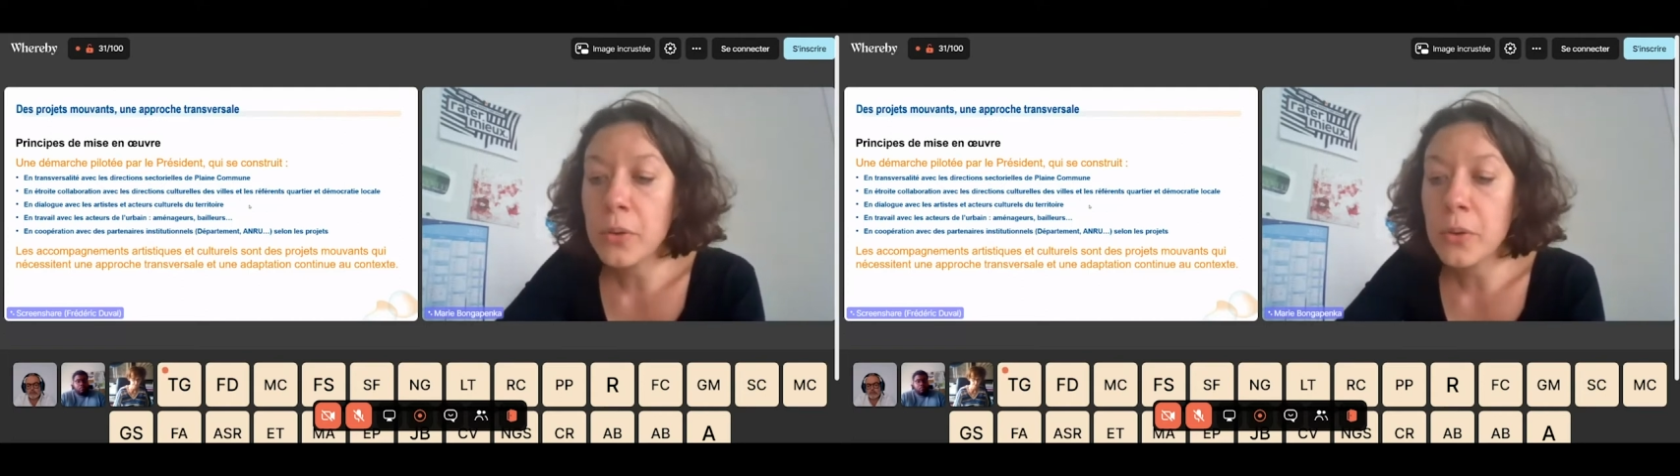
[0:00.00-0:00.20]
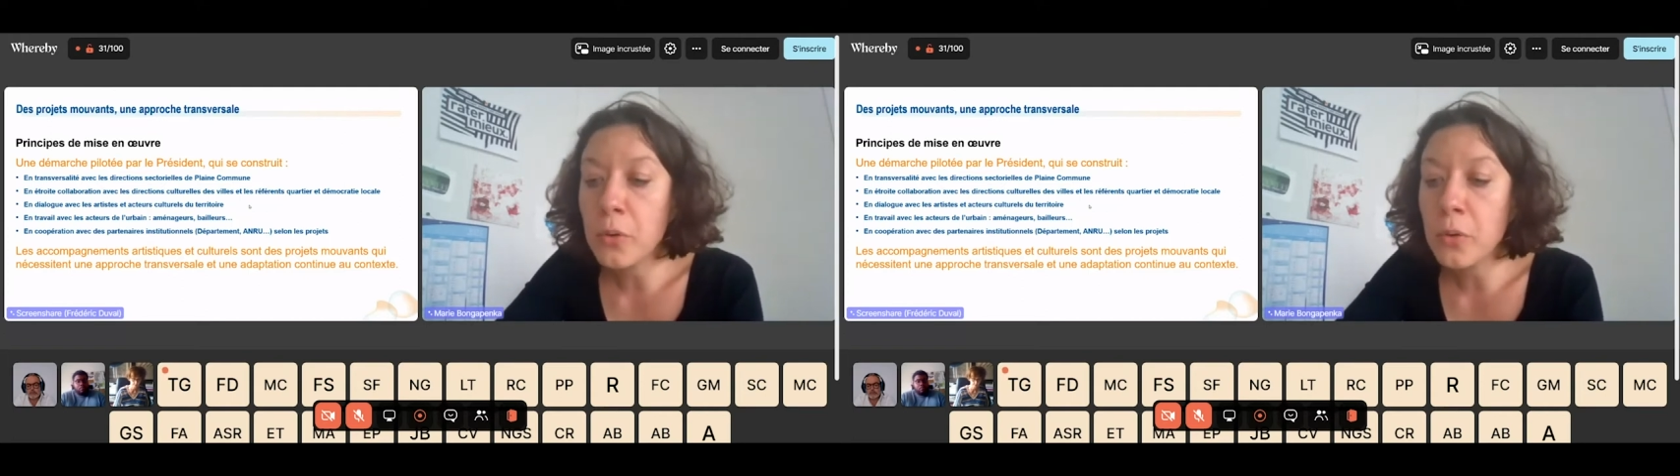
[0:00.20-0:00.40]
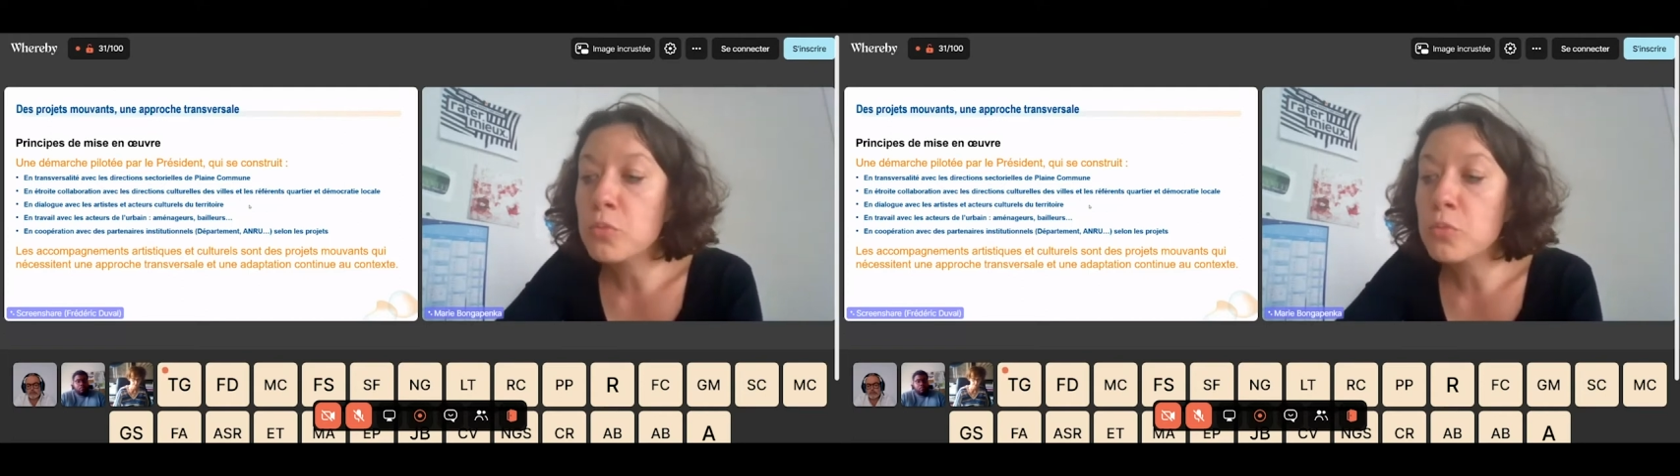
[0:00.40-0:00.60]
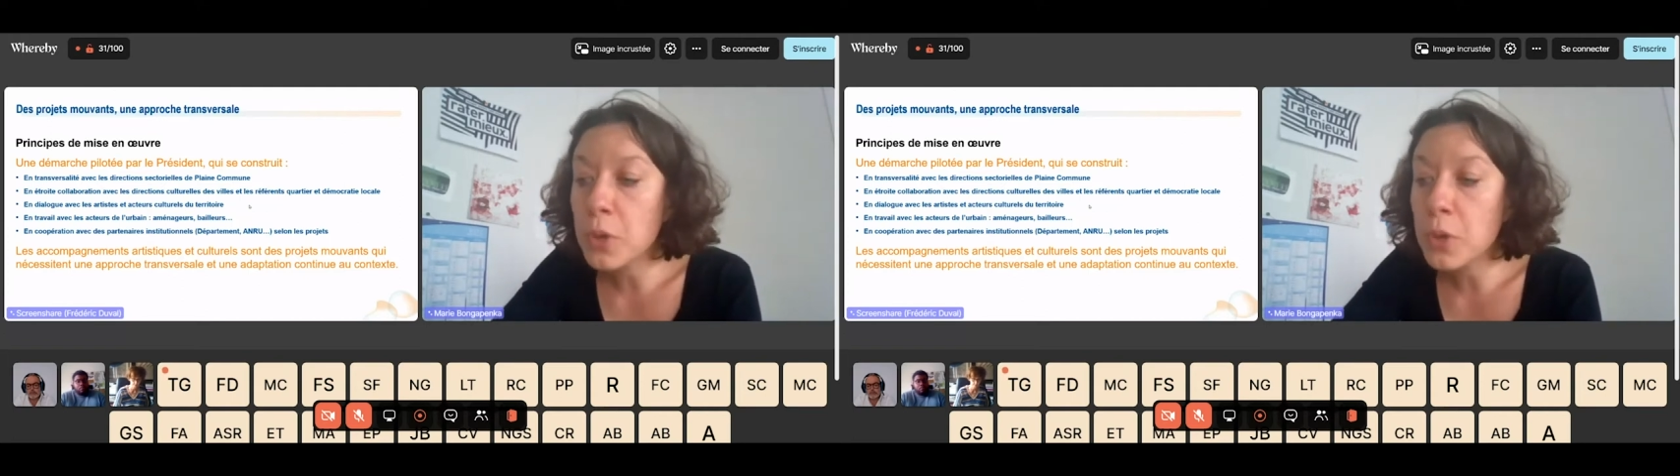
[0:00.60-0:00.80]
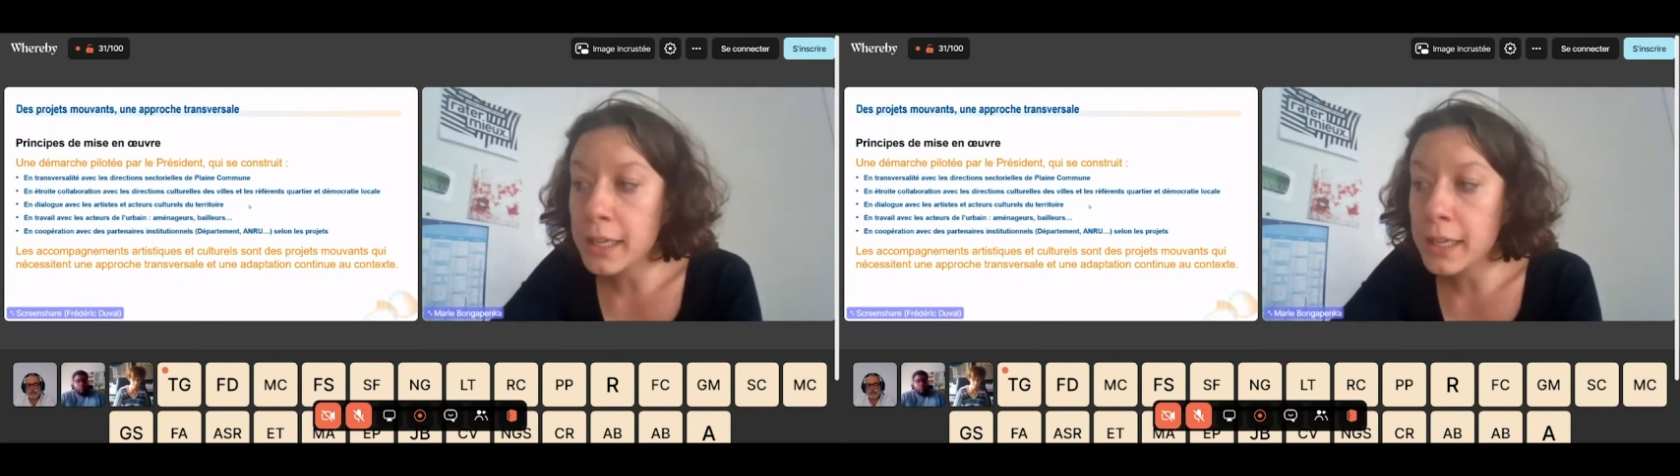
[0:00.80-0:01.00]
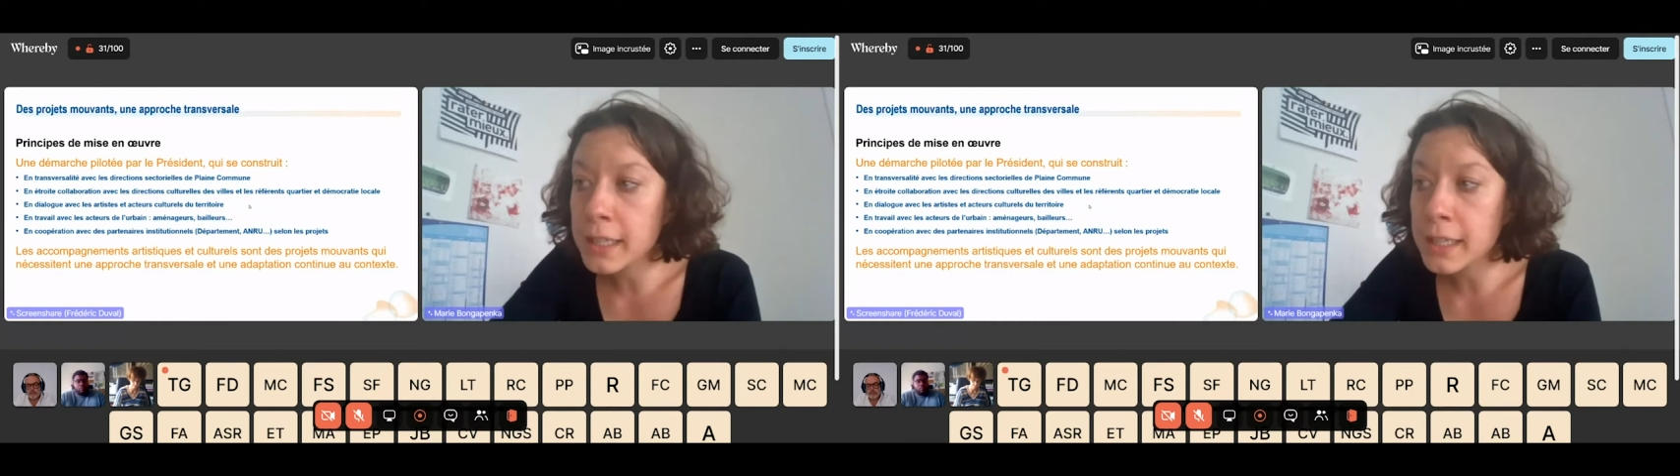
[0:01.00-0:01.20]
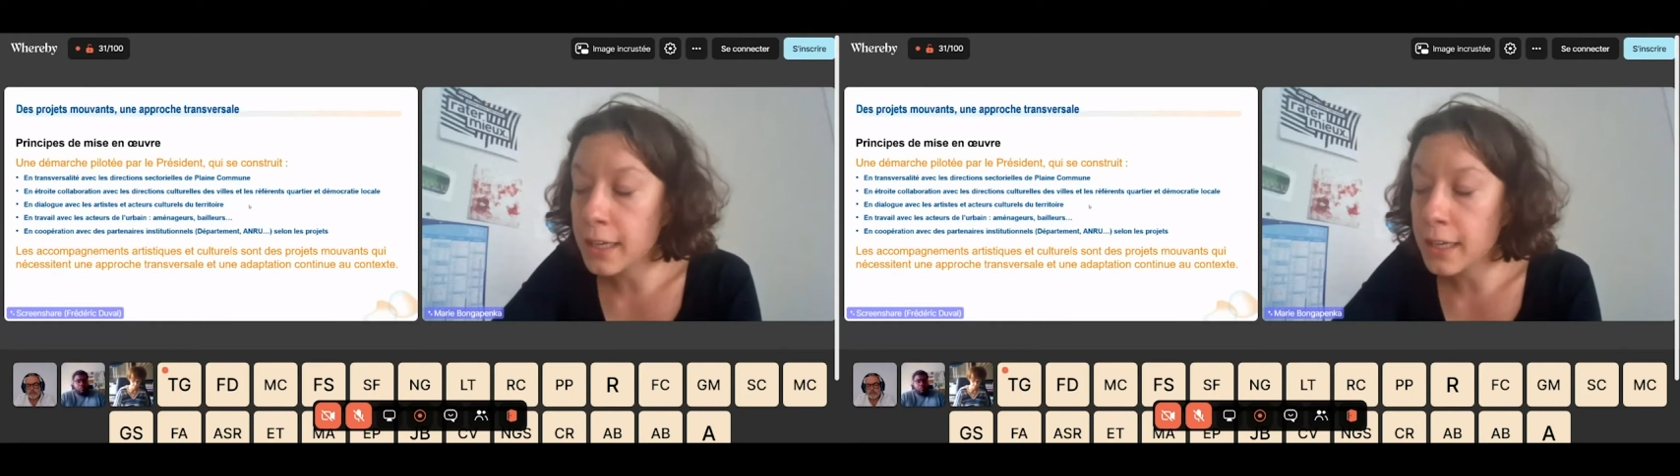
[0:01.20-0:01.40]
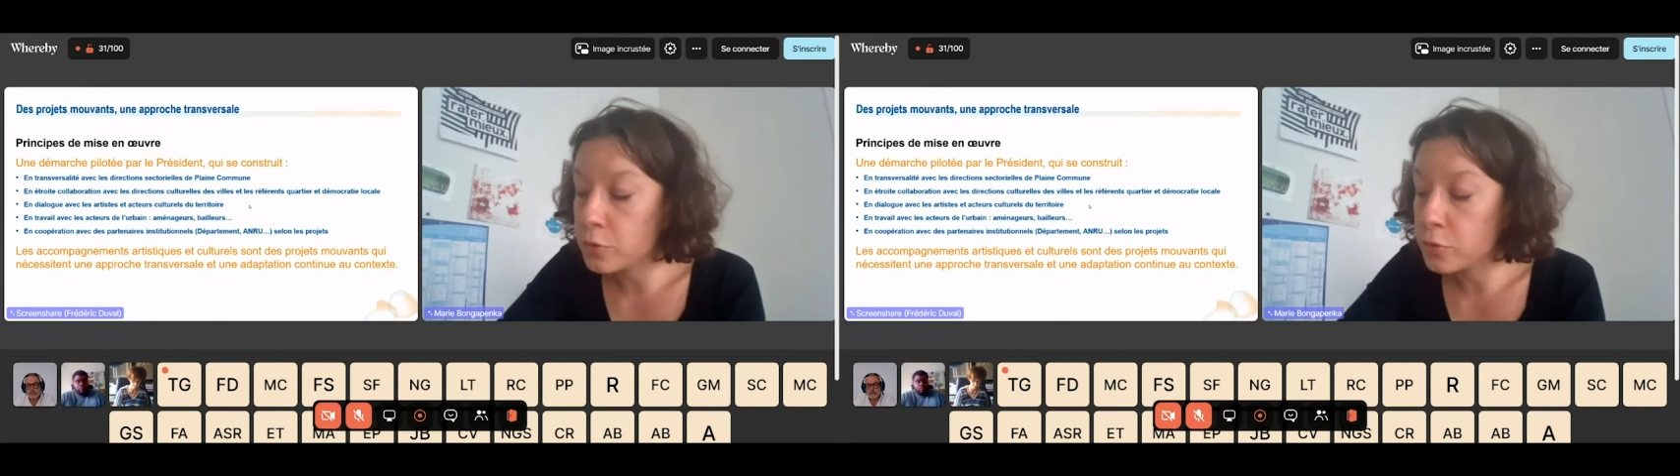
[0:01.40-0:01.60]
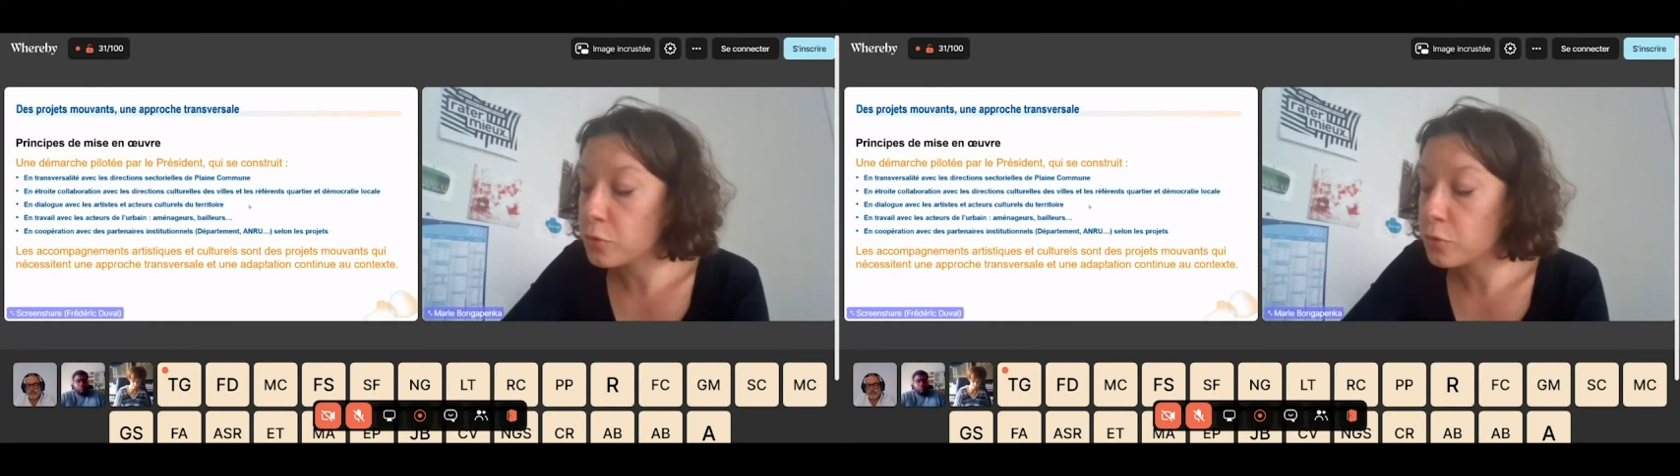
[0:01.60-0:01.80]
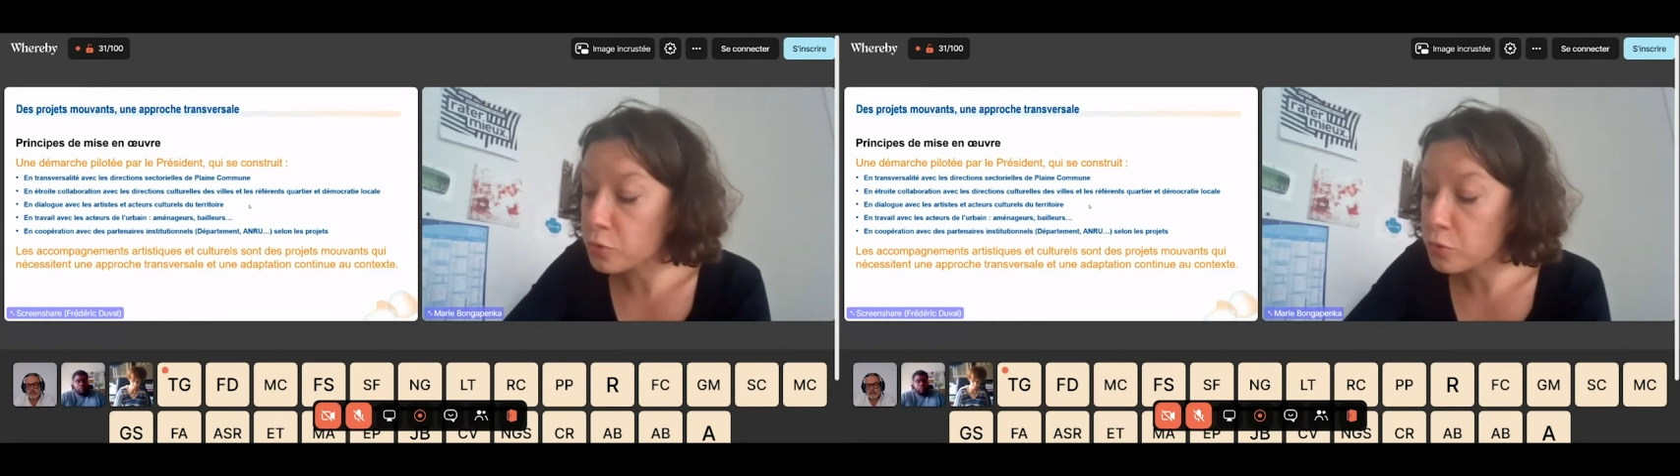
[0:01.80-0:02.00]
on pourrait écrire quelque
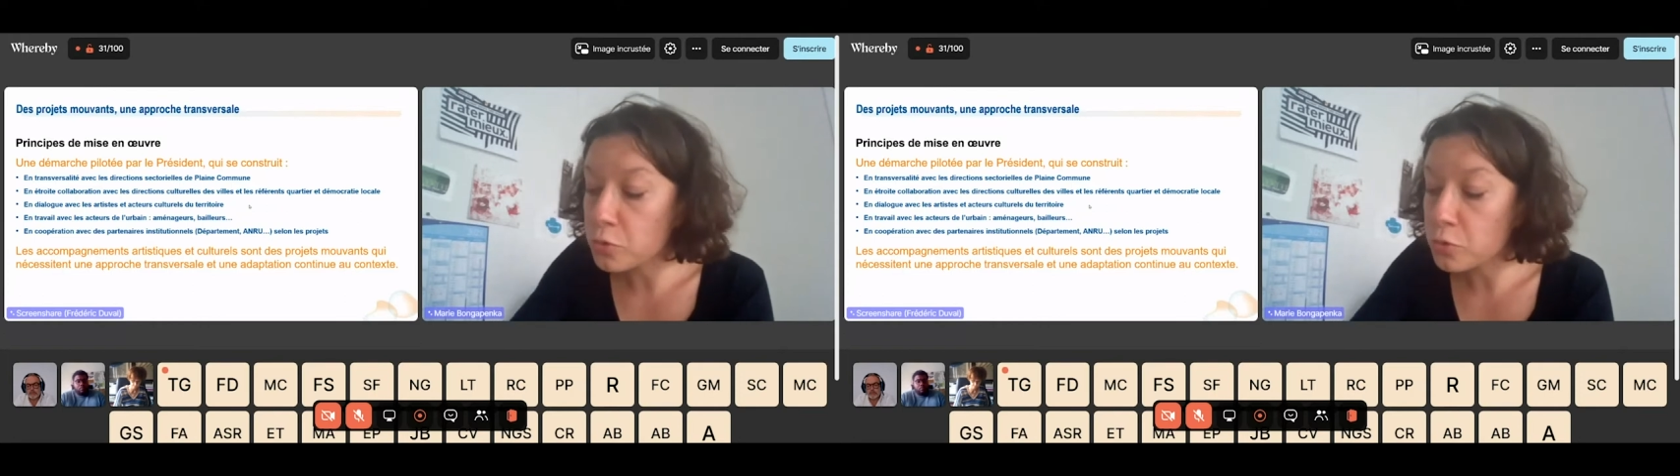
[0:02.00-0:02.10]
chose,